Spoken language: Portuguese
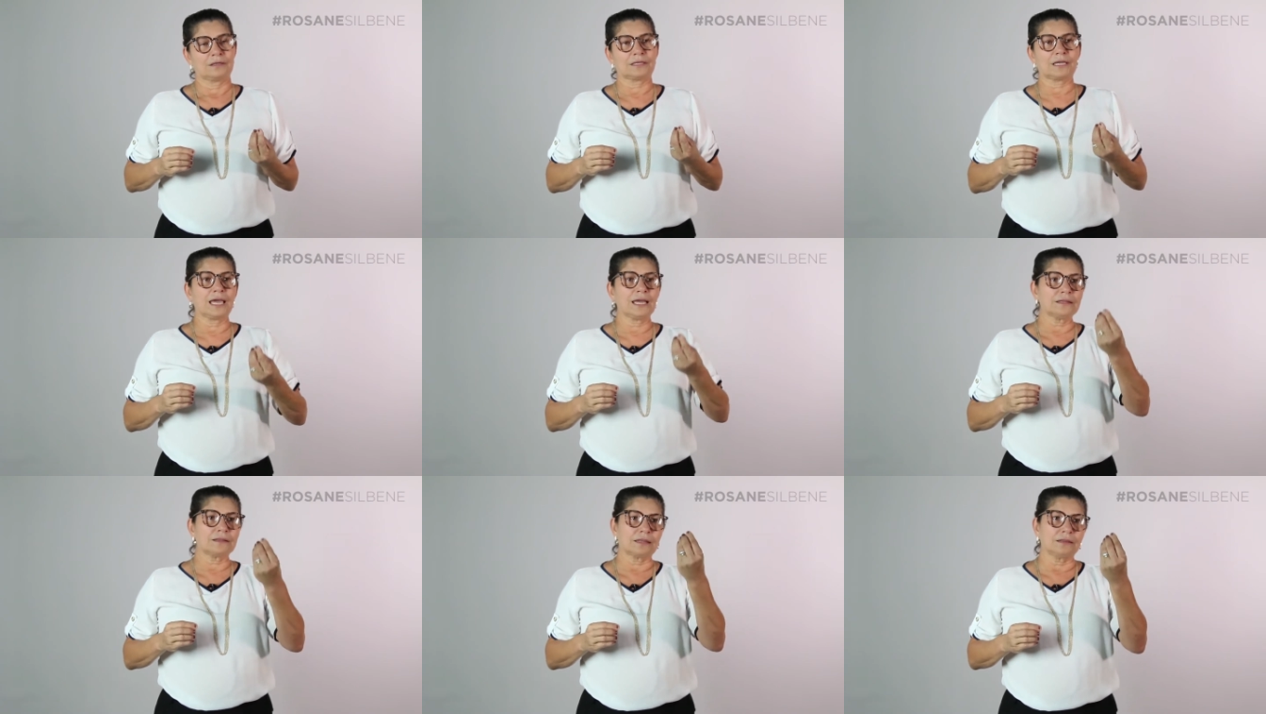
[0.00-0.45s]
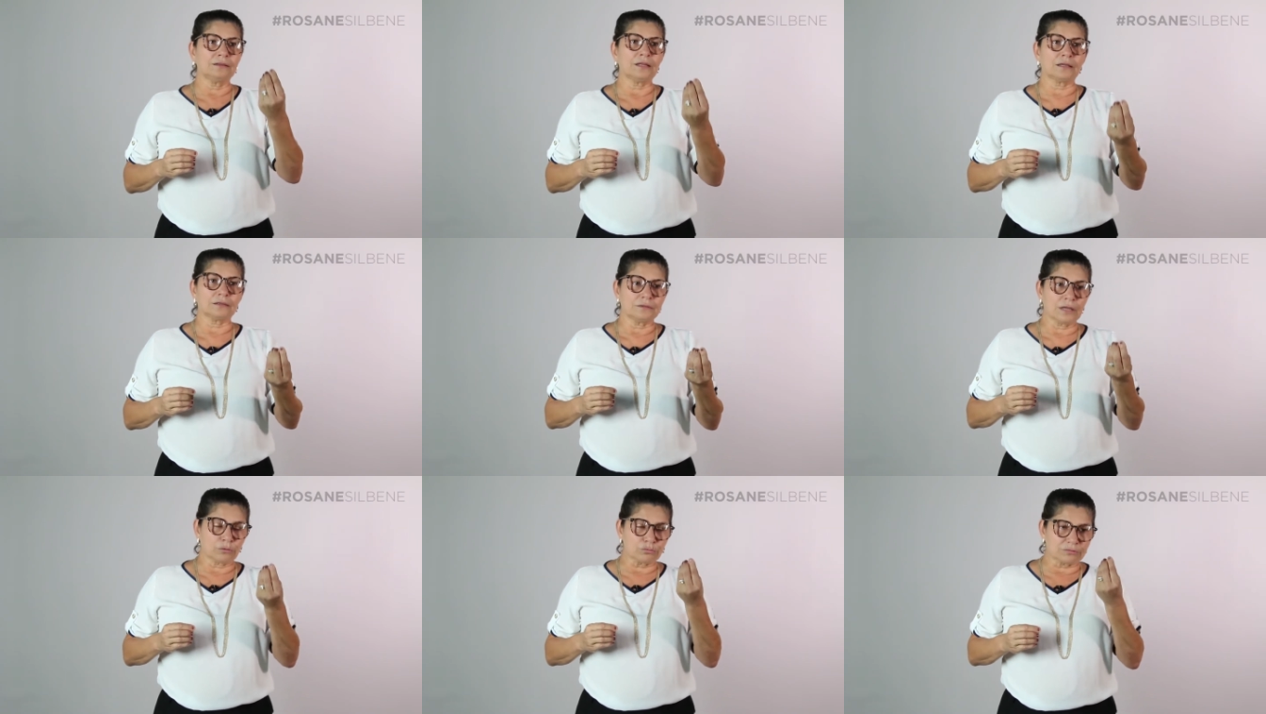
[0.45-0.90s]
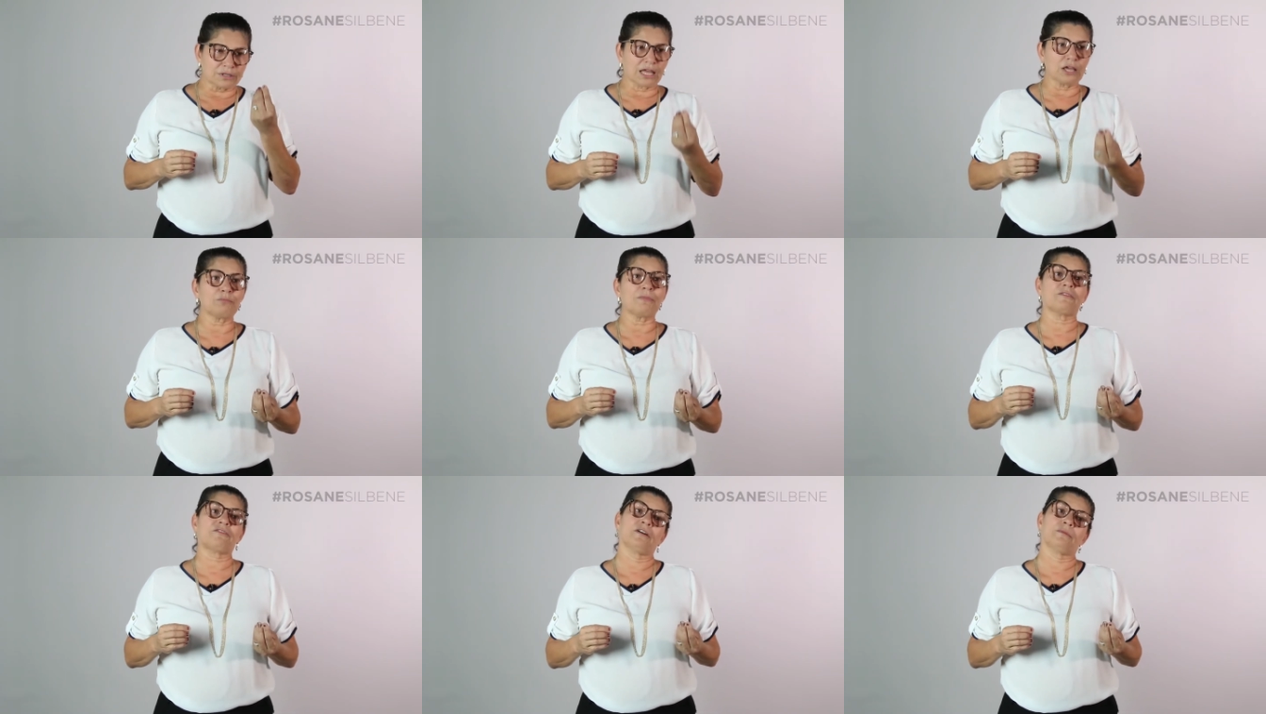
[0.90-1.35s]
Quem não
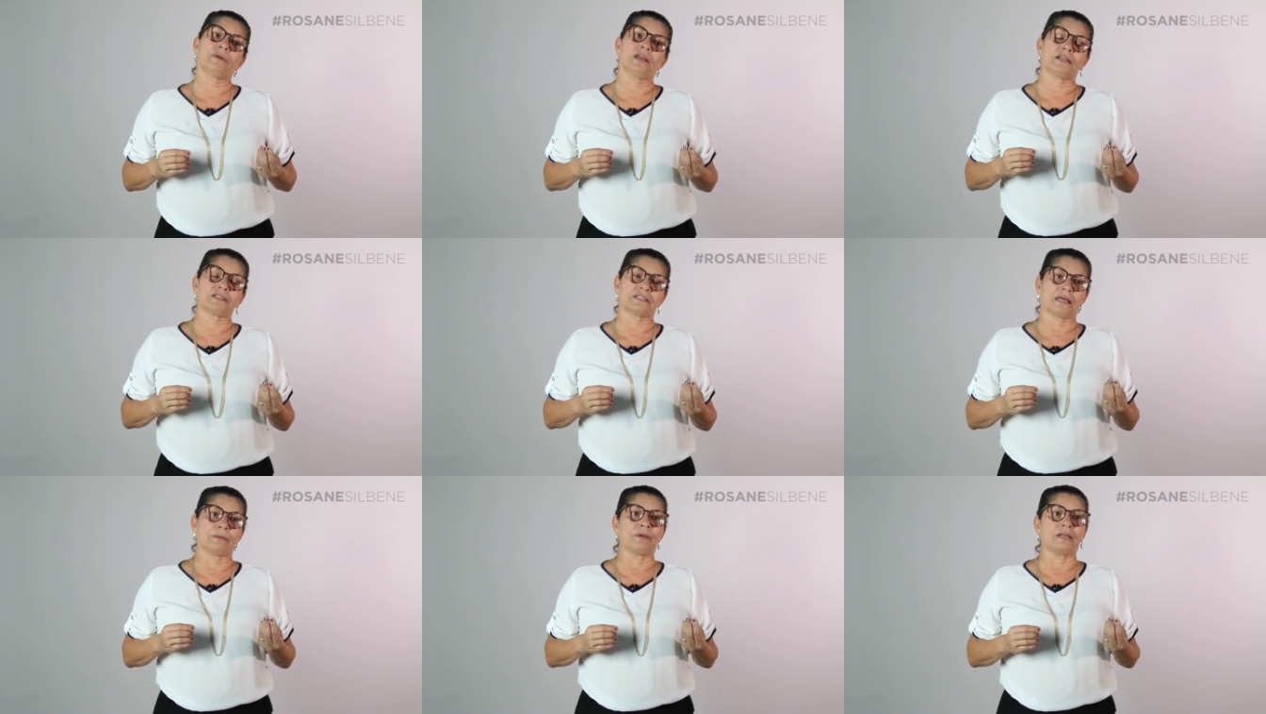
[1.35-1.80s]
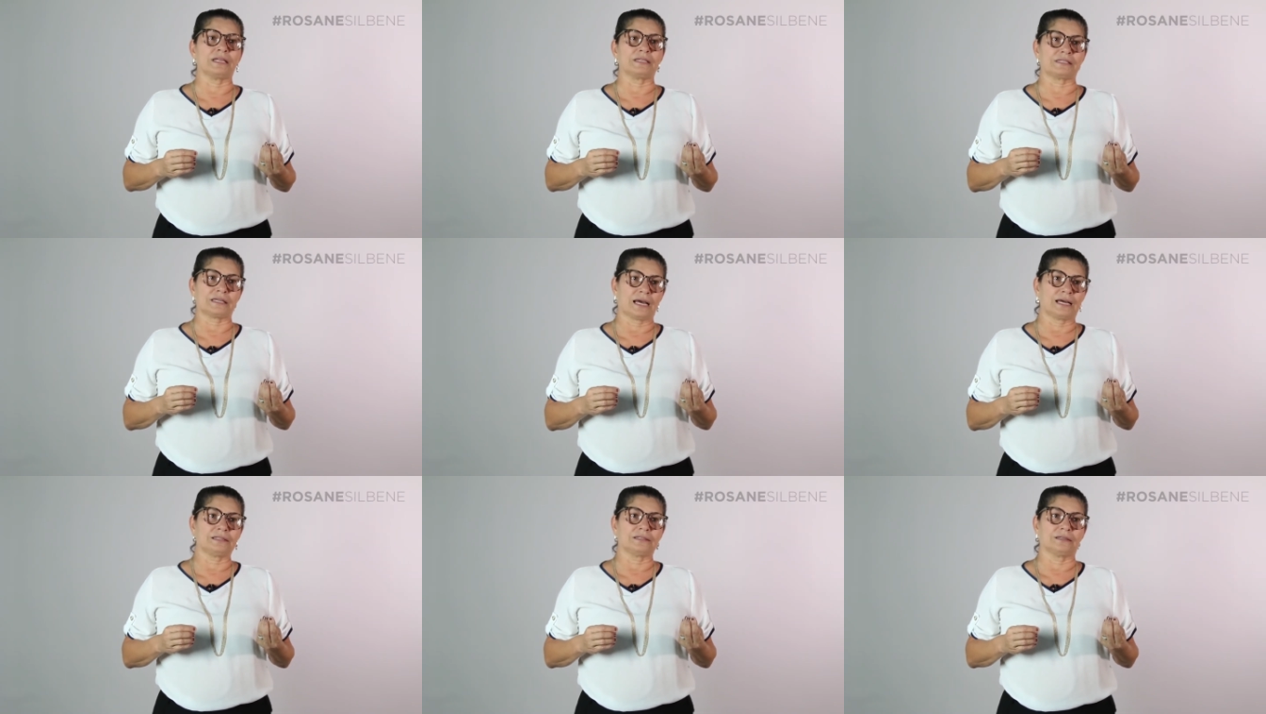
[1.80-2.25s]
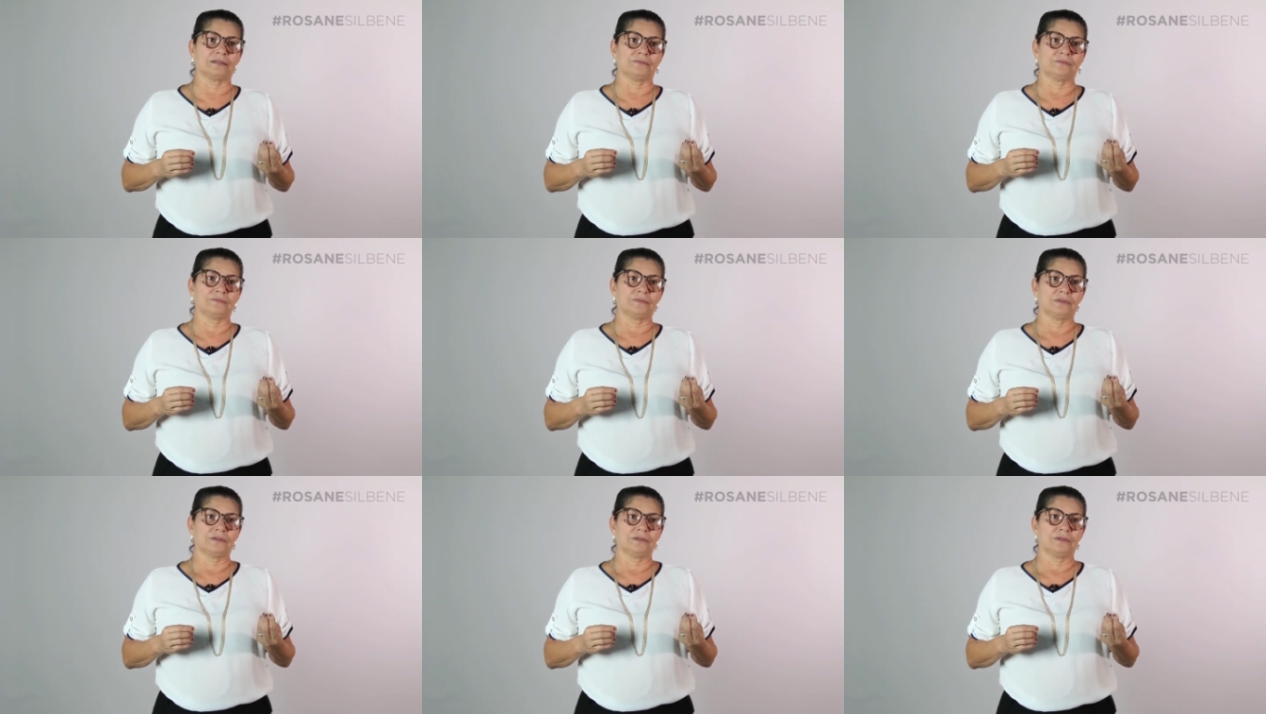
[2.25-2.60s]
tem uma família estabilizada,